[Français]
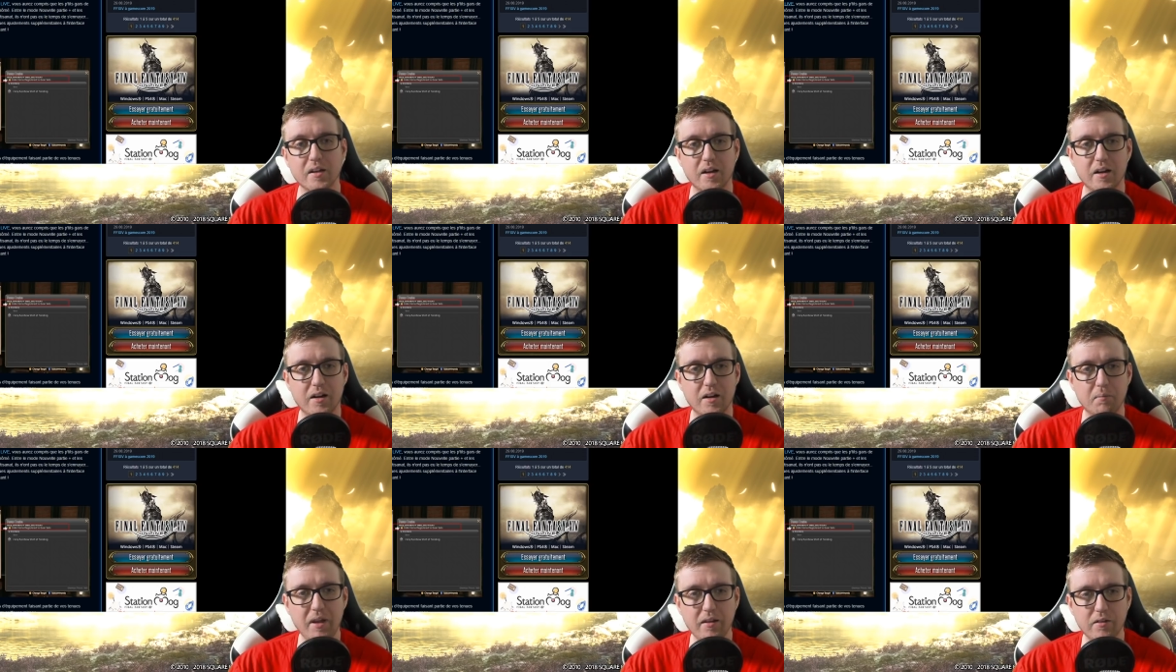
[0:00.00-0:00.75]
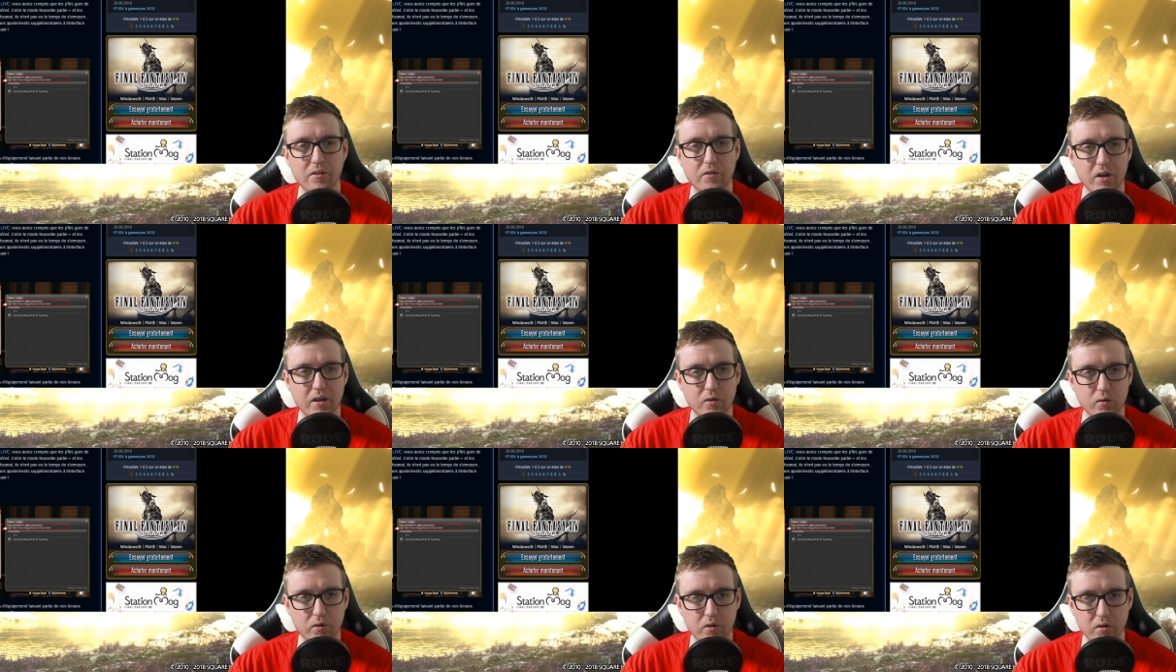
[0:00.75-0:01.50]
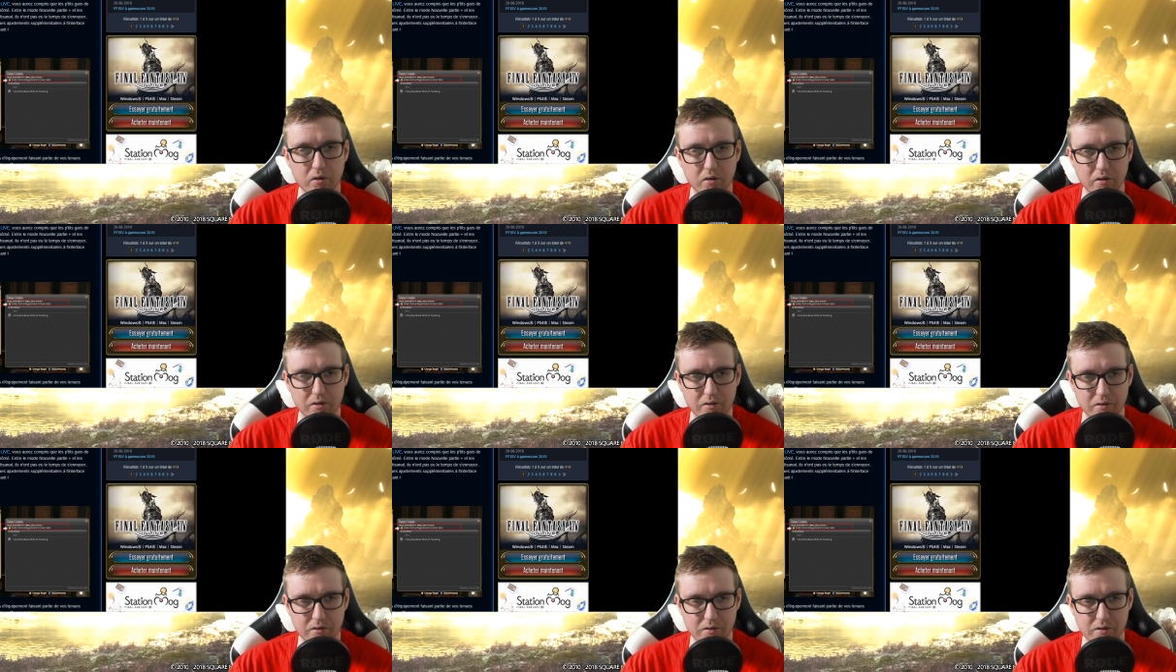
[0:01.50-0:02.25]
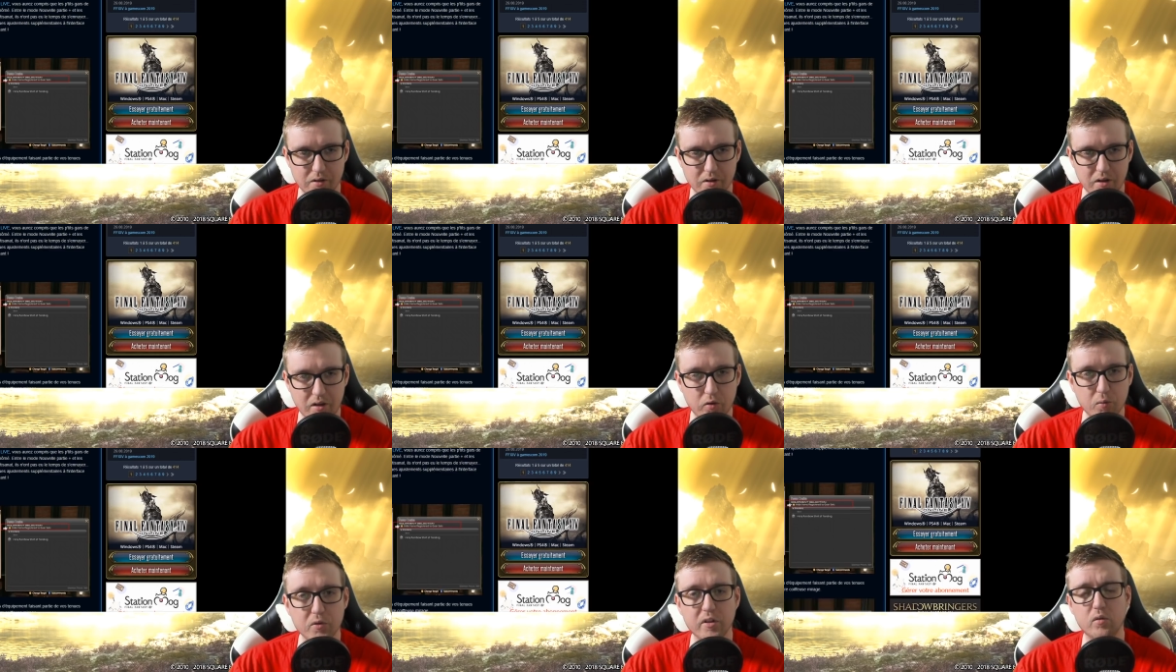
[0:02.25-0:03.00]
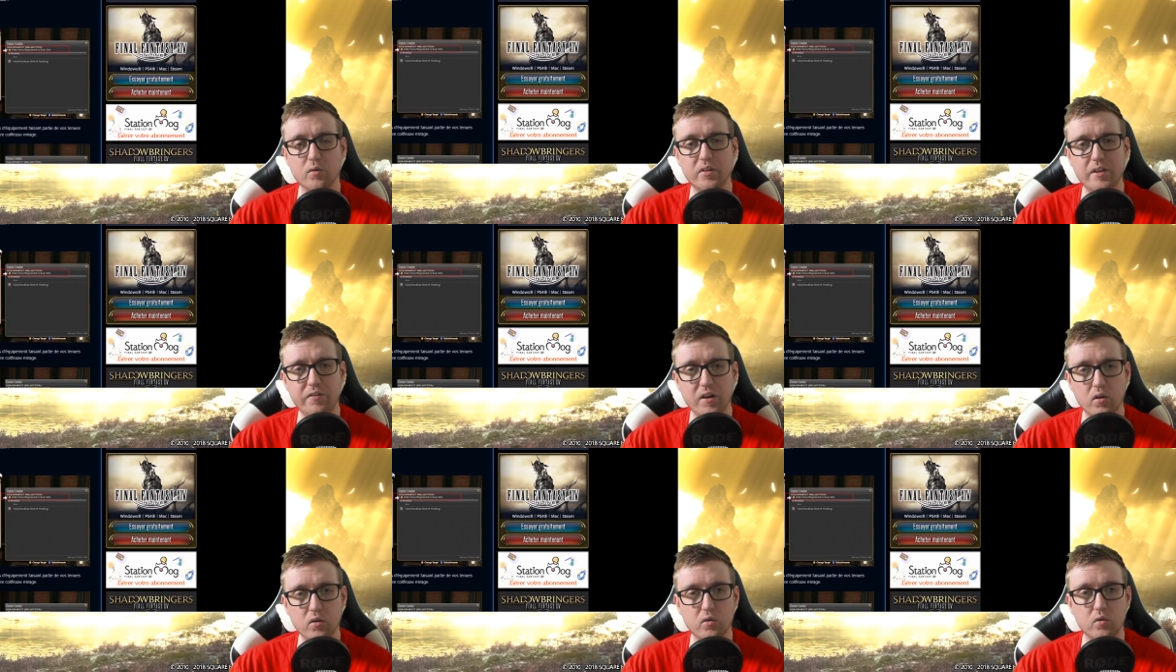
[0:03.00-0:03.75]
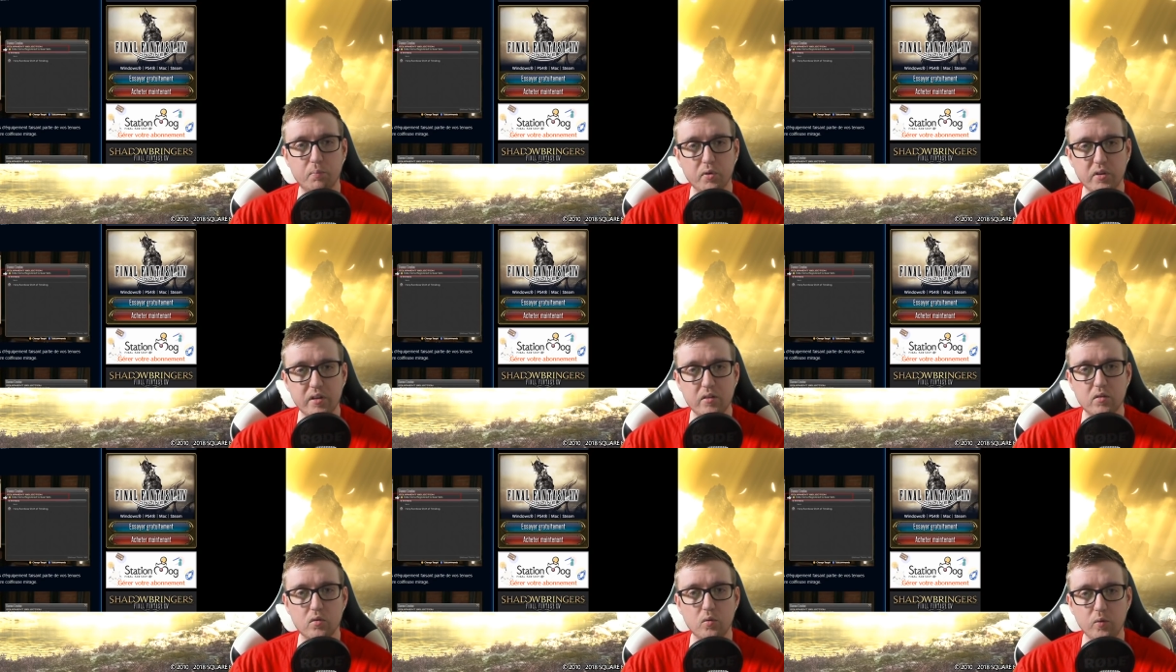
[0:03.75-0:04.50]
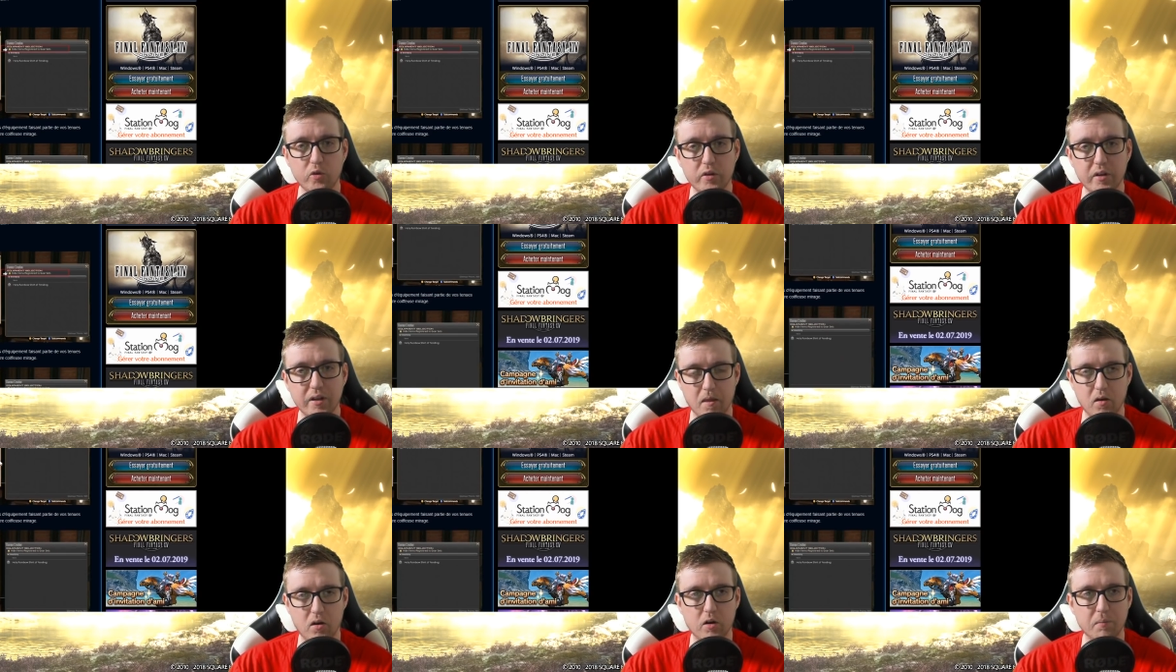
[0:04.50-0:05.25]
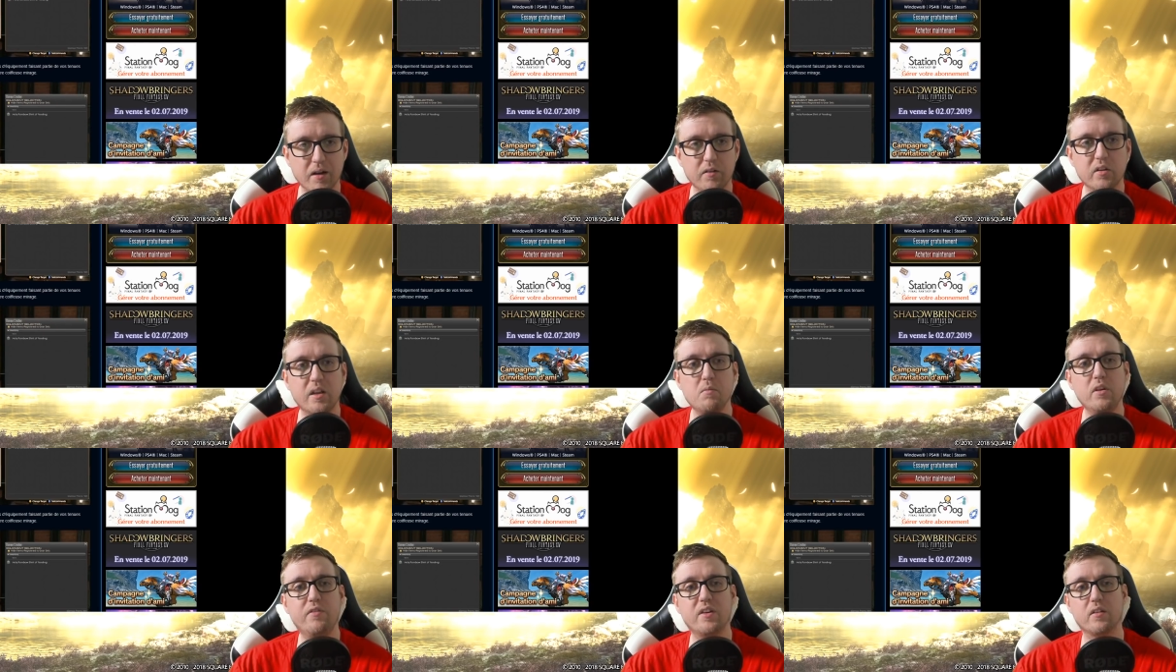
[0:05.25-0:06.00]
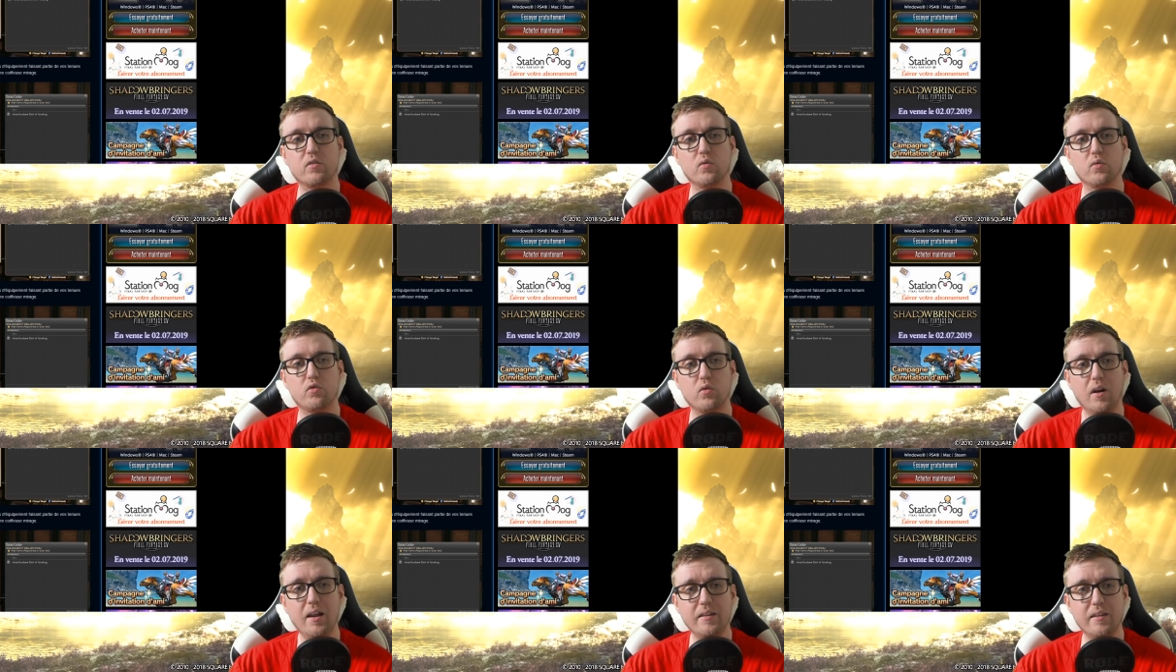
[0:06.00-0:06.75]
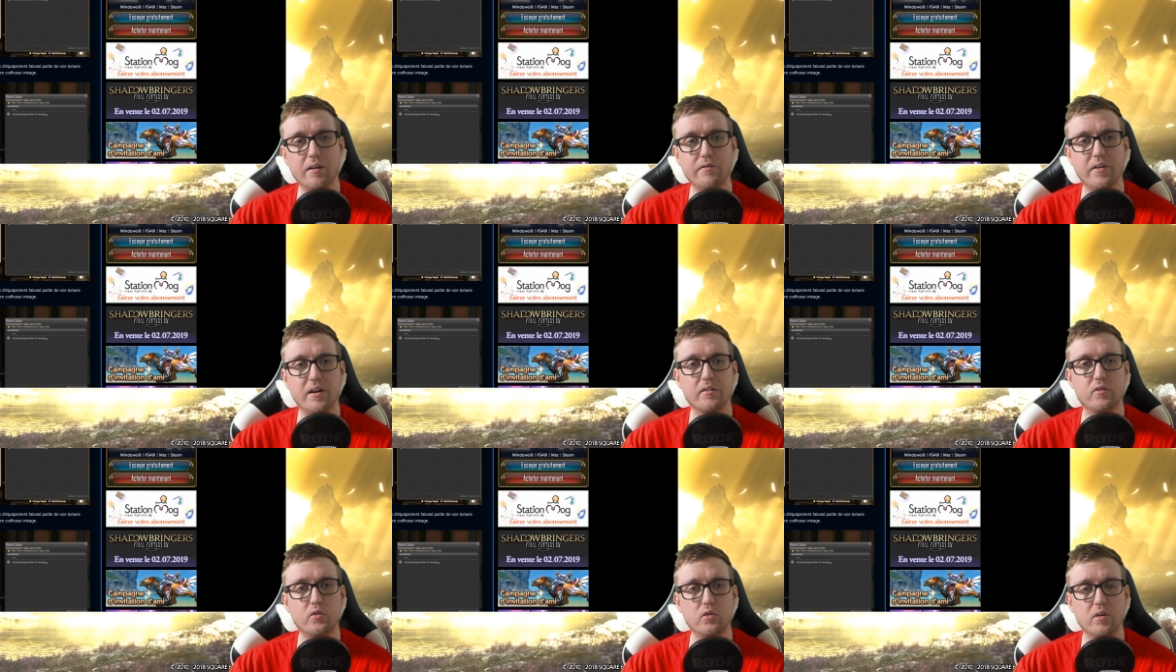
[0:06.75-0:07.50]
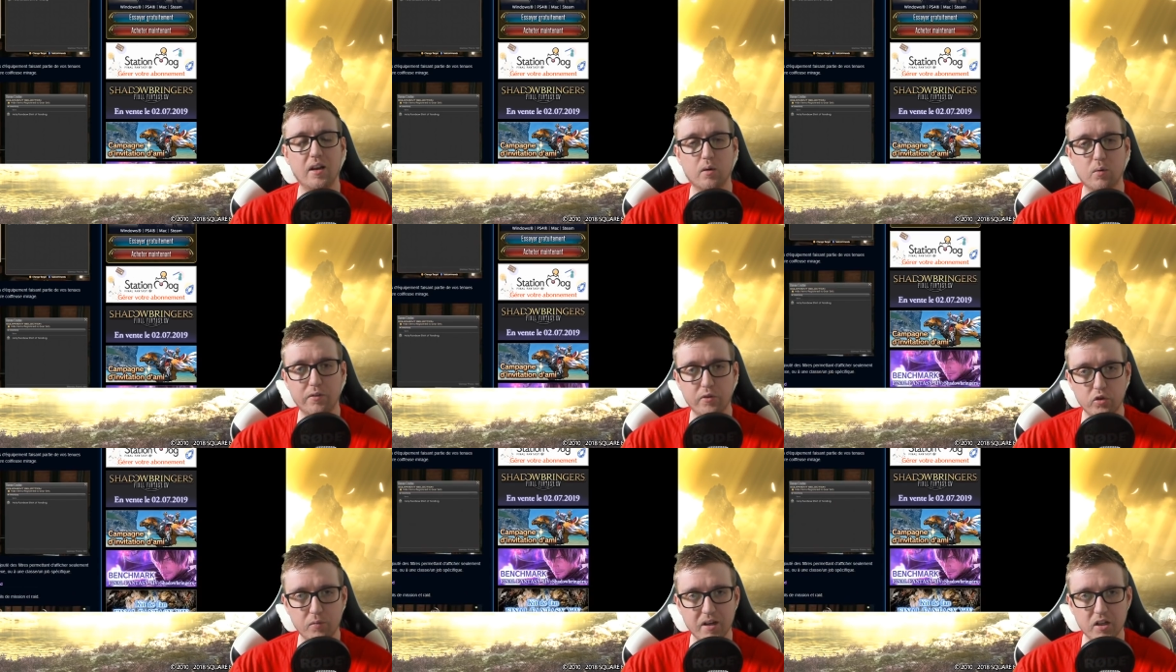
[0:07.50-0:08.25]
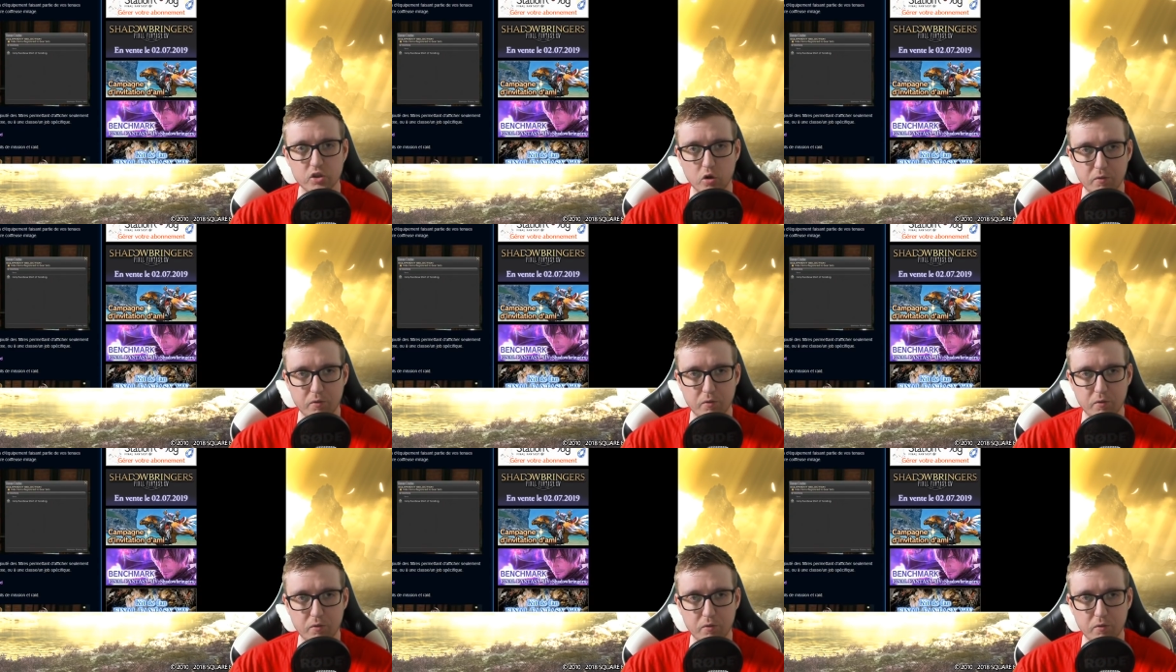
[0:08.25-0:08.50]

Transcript: Euh, mais euh, voilà, donc euh, ils nous ont montré donc différentes petites nouveautés, comme par exemple des modifications sur l'interface de la coiffeuse du mirage.